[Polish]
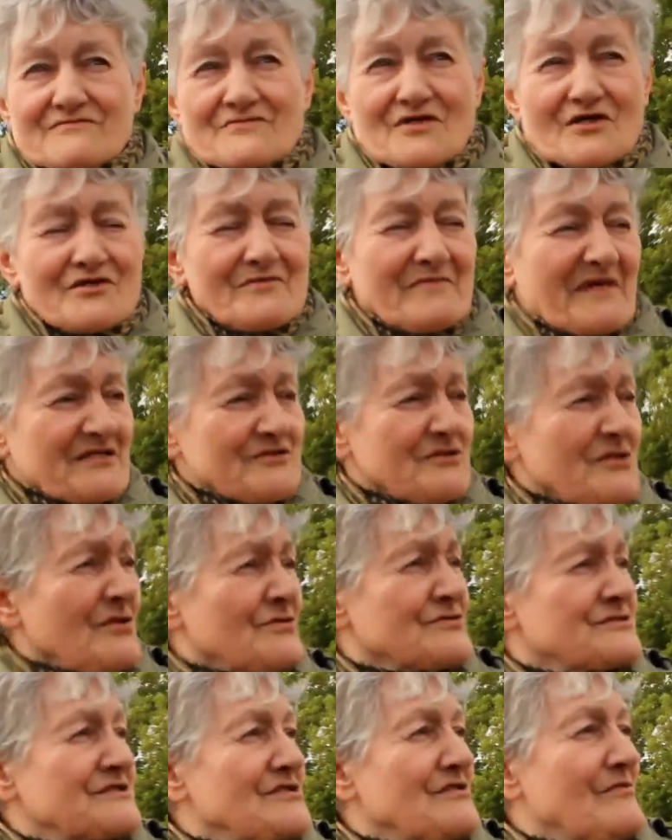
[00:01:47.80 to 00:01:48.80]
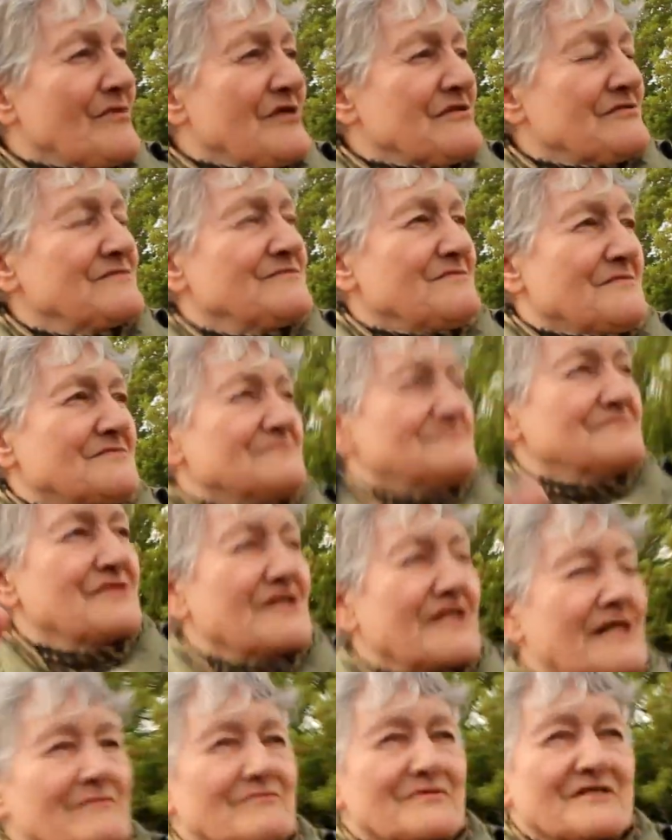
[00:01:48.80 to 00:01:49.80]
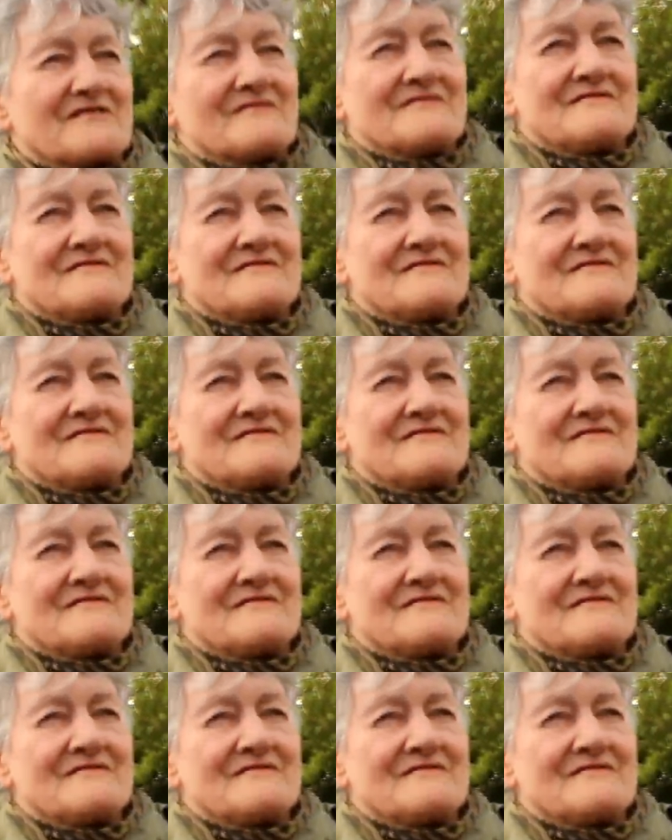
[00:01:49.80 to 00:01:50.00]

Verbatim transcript: No, no rząd, no bo... A jest pani zadowolona z